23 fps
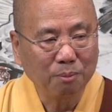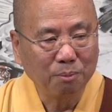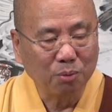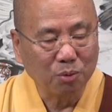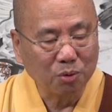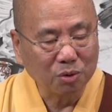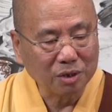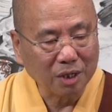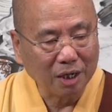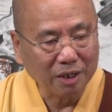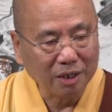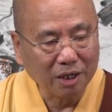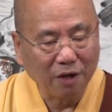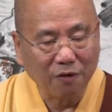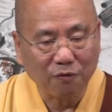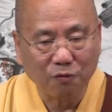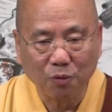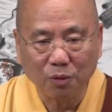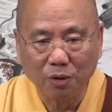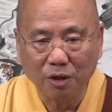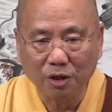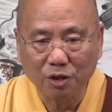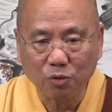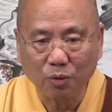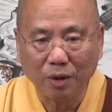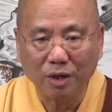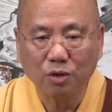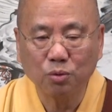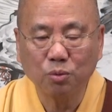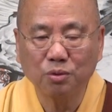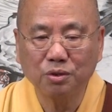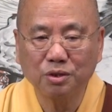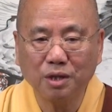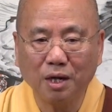菩萨念佛圆
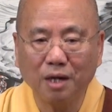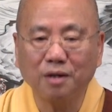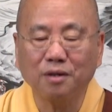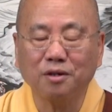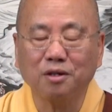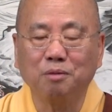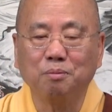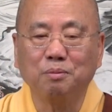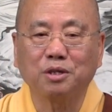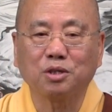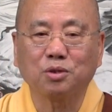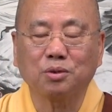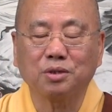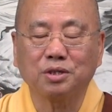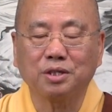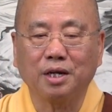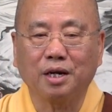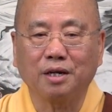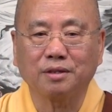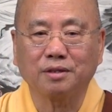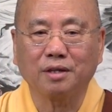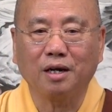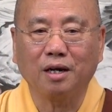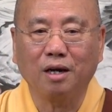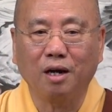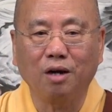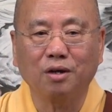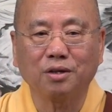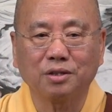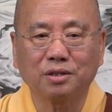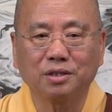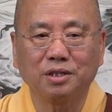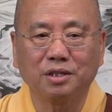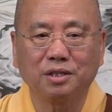通章里面所讲的。好，
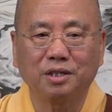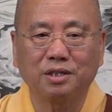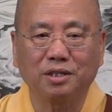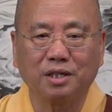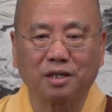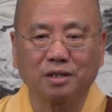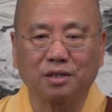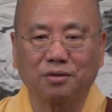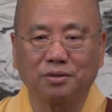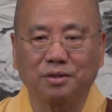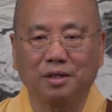今天讲到